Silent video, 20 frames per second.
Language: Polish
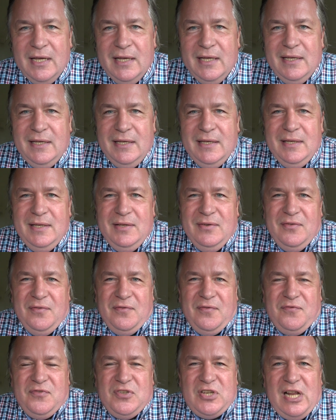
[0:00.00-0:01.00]
Y,
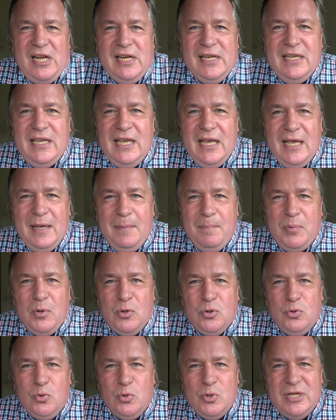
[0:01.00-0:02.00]
wszelkie
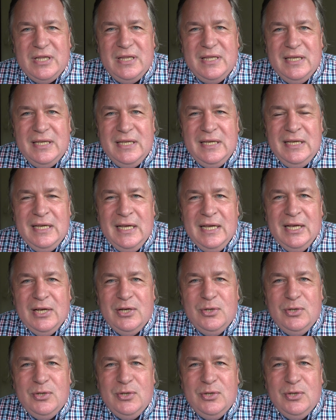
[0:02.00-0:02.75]
produkty,